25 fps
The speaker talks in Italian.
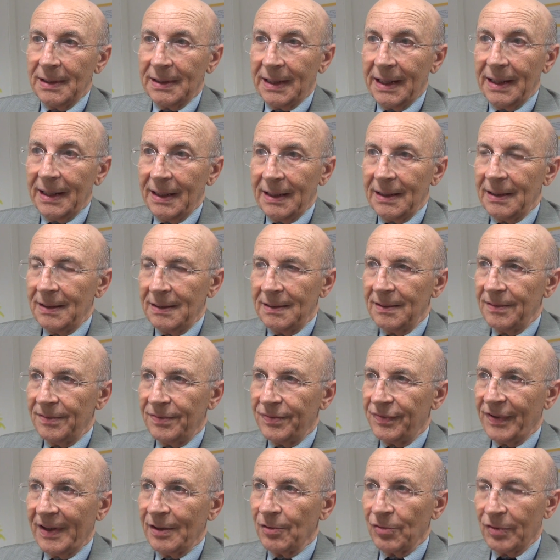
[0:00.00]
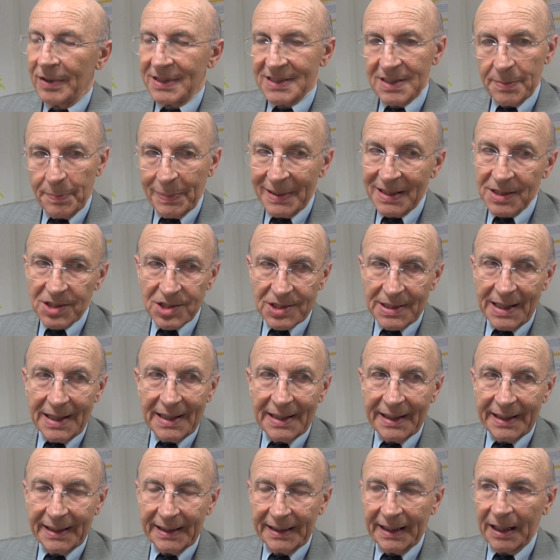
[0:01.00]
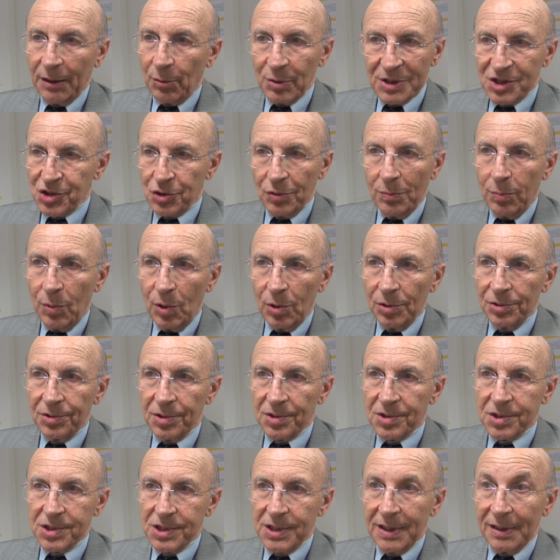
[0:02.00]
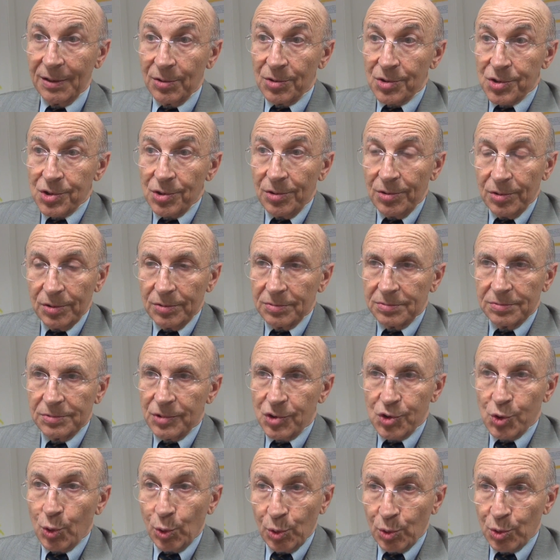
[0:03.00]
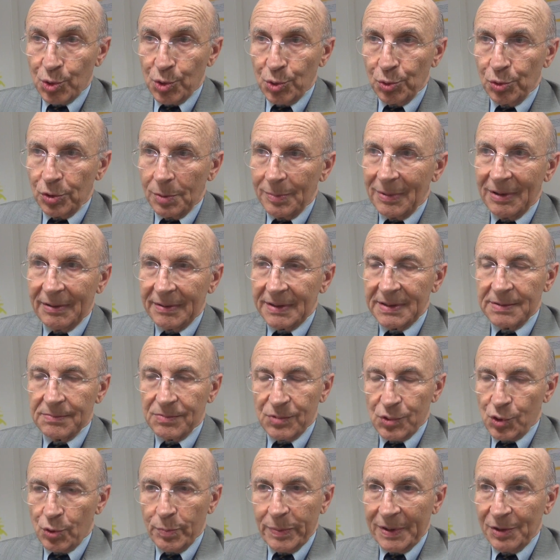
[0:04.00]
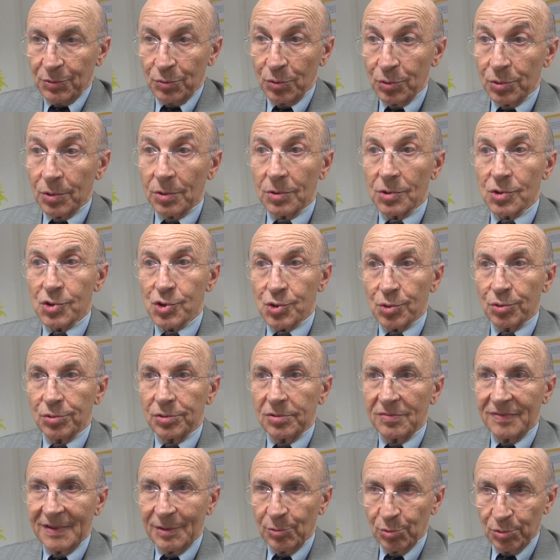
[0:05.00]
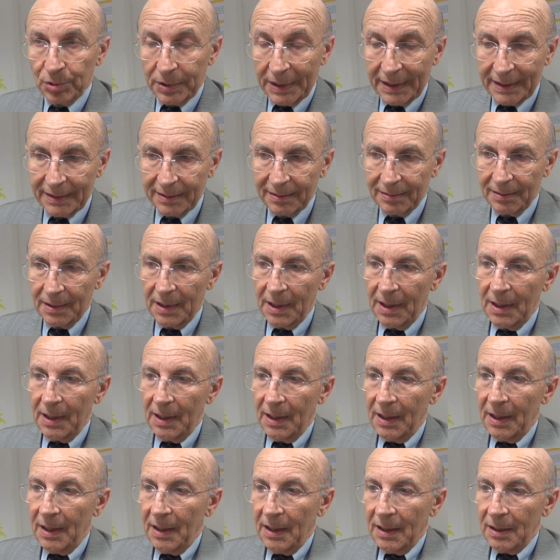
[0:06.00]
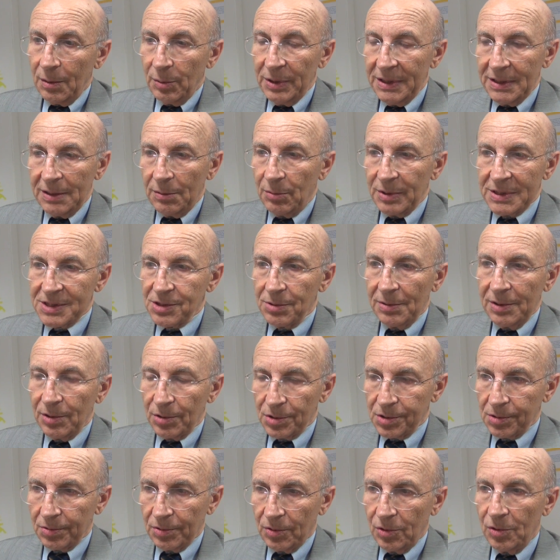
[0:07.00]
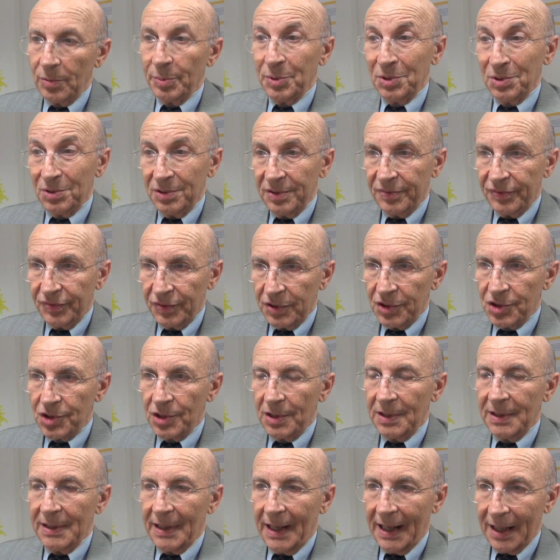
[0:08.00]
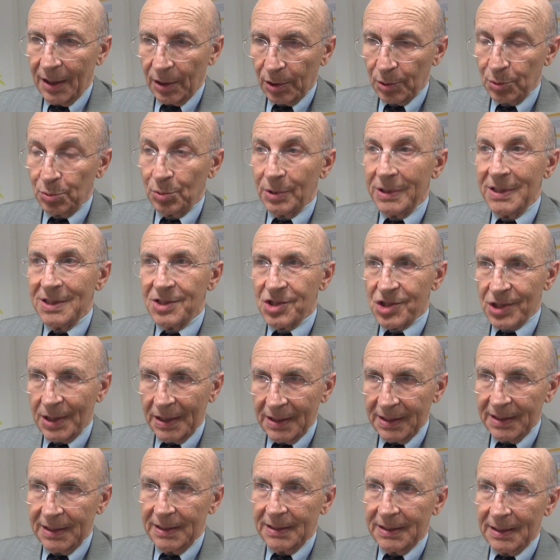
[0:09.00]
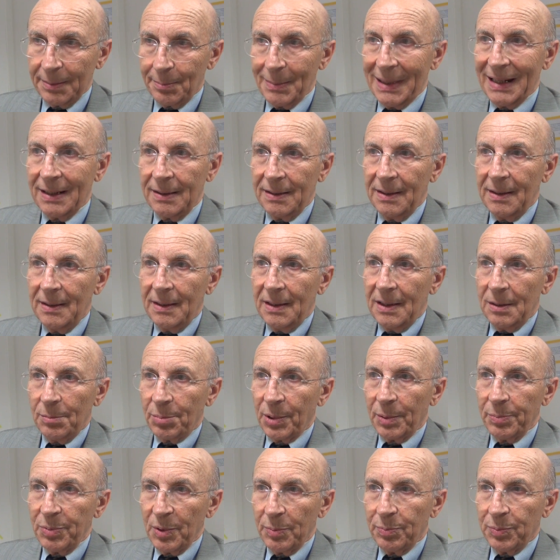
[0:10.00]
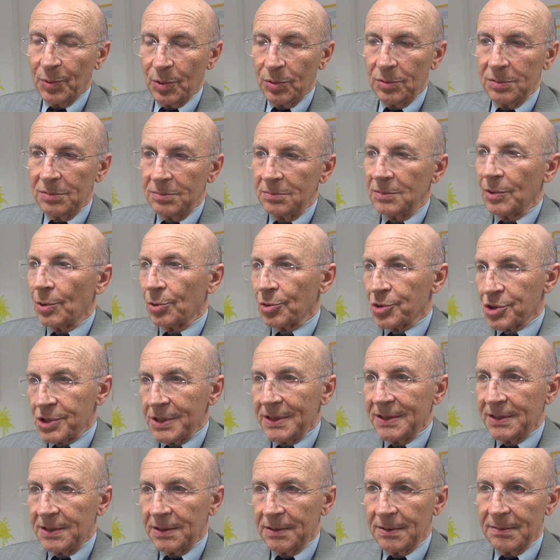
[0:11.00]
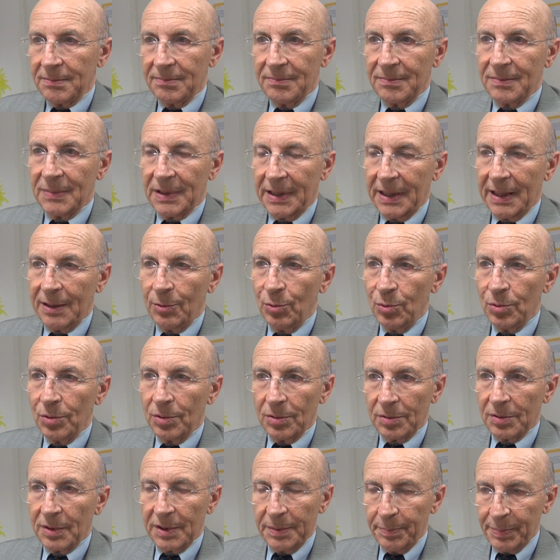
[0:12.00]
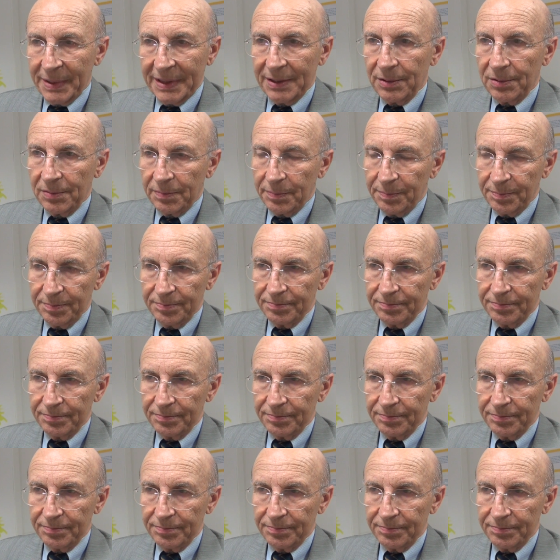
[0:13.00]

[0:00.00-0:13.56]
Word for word: che fanno quasi pensare che questo mondo sia non solo sconosciuto ma soprattutto sottovalutato. Quindi questo è il nostro compito difficile, arduo, in salita, ma proprio con Rossetti, che è uno, ripeto,